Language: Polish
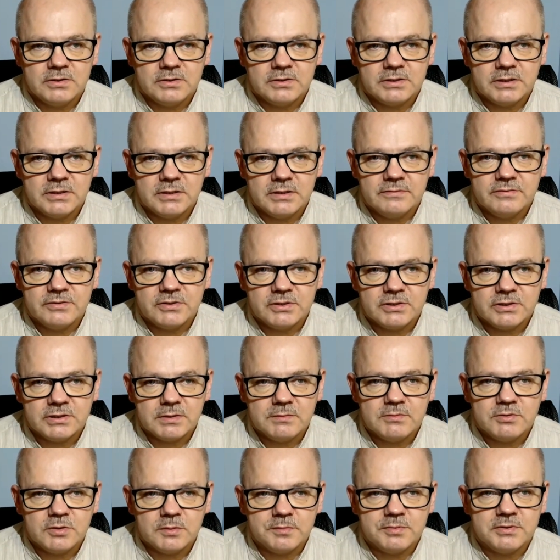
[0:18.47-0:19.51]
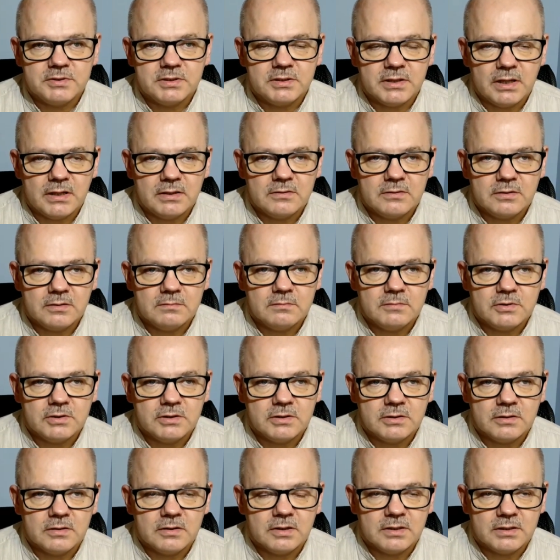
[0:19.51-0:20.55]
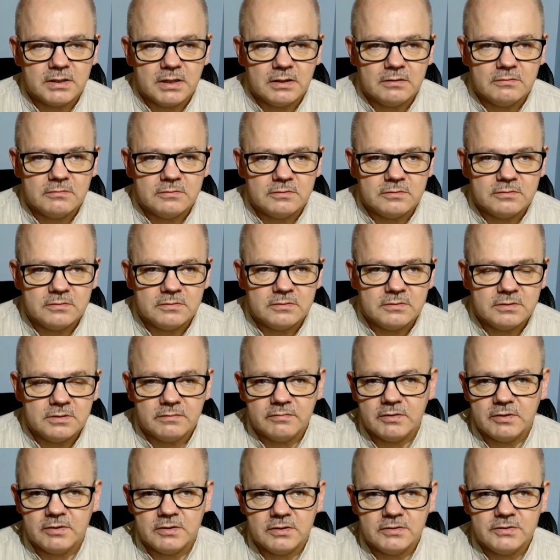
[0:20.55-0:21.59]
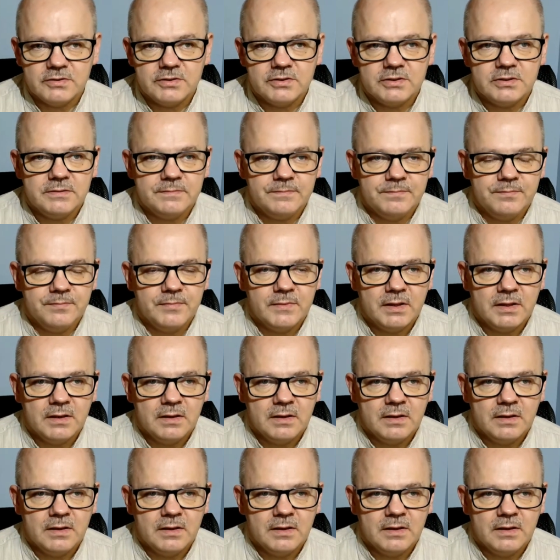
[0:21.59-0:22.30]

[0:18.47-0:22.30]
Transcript: Życzę wszystkim subskrybentom mojego kanału dowolności,